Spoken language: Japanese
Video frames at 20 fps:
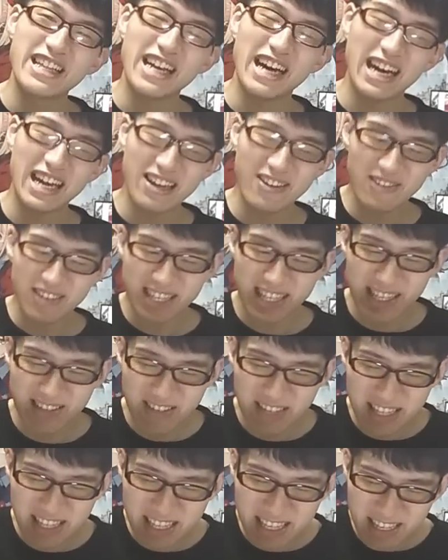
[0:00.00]
楽し
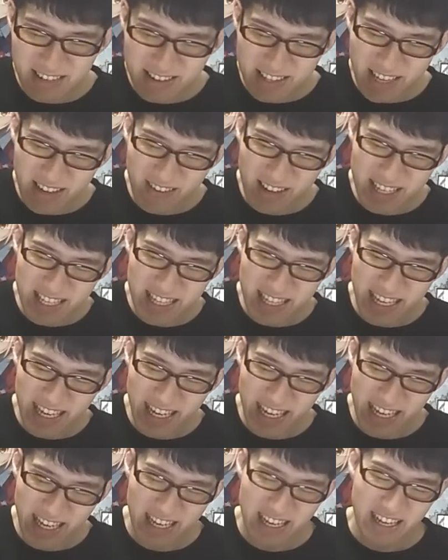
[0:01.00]
みすぎるでマジ
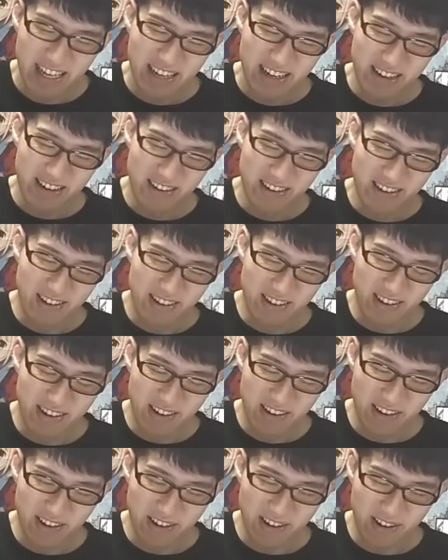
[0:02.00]
でう
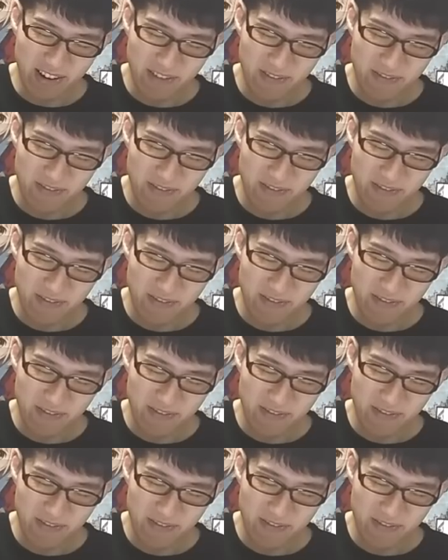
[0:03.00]
ん